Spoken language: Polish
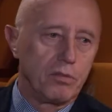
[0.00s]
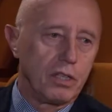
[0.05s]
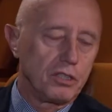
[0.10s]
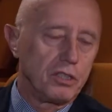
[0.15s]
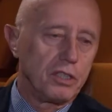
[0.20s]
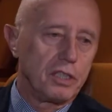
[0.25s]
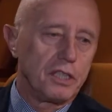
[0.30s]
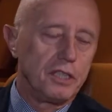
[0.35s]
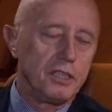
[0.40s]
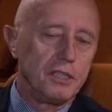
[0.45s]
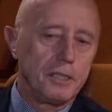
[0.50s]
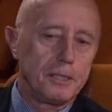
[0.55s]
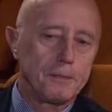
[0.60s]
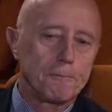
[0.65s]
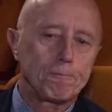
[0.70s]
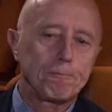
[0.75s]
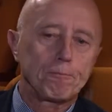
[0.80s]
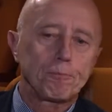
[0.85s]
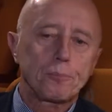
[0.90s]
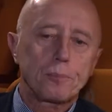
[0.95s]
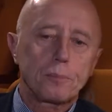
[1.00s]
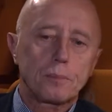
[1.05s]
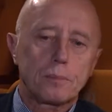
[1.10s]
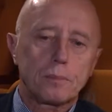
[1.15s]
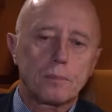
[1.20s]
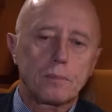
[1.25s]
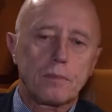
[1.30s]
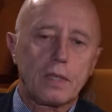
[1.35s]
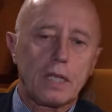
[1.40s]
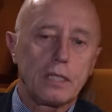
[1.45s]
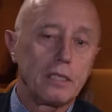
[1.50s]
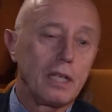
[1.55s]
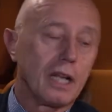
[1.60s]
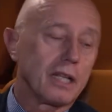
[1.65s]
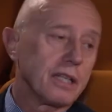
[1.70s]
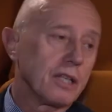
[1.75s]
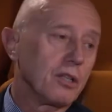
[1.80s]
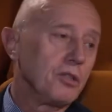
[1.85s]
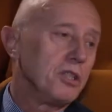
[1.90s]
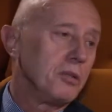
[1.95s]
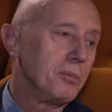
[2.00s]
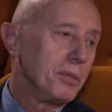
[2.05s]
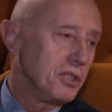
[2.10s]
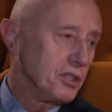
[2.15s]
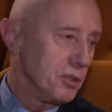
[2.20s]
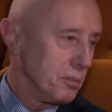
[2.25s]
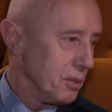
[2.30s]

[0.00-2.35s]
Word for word: właśnie kinie i dlatego nie będzie